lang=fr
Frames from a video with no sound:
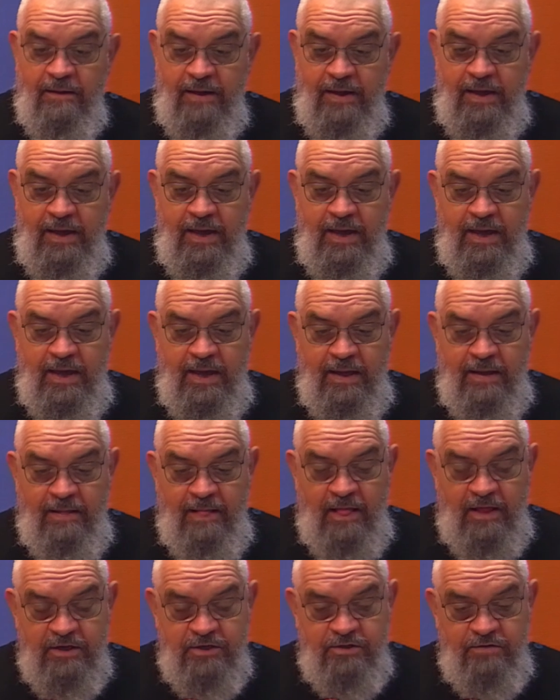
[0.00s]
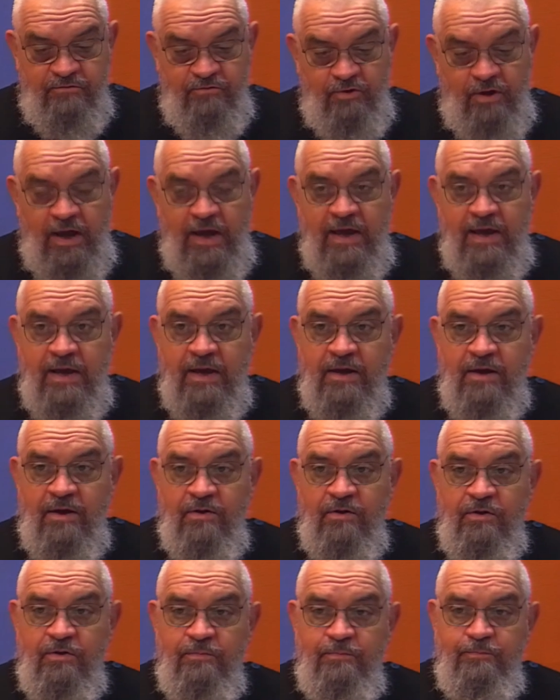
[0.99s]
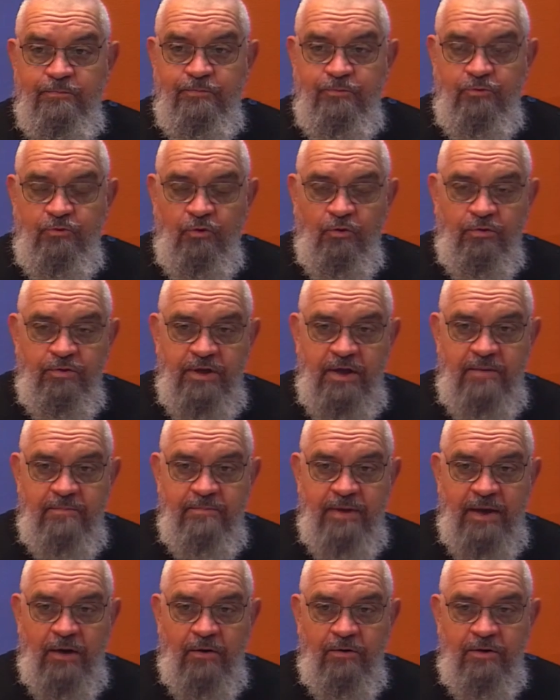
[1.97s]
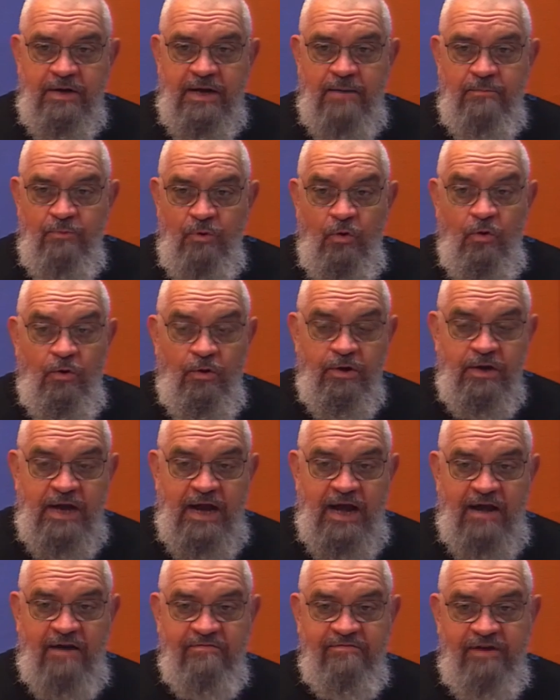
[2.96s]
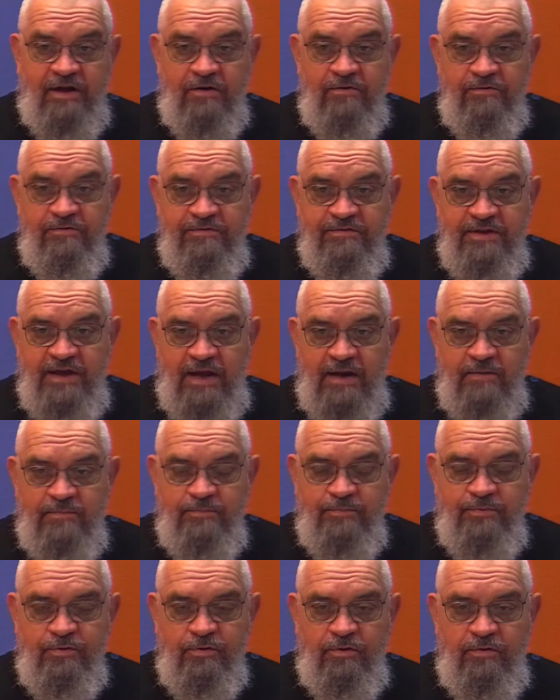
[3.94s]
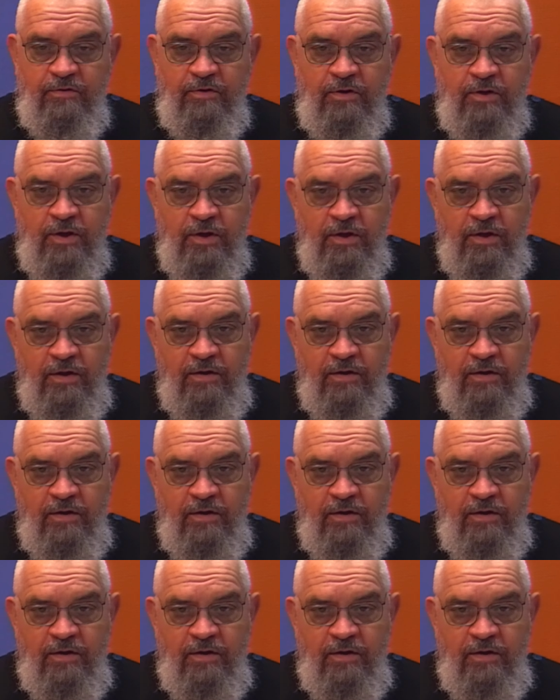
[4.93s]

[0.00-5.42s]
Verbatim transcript: Et je voudrais euh, tourner mes mon regard vers le ciel pour euh,